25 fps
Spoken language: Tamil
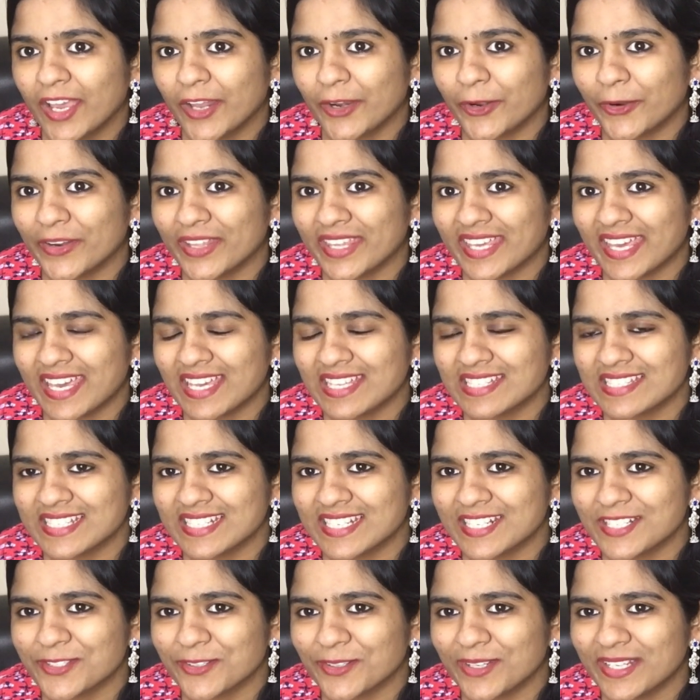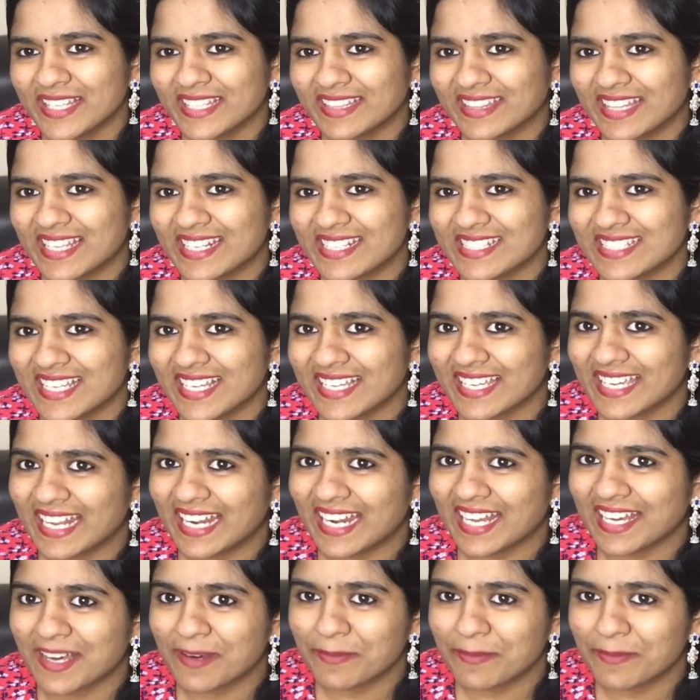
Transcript: என்னோடய ஏஜ் என்னன்னு சொல்லி தெரிஞ்சால் கீழே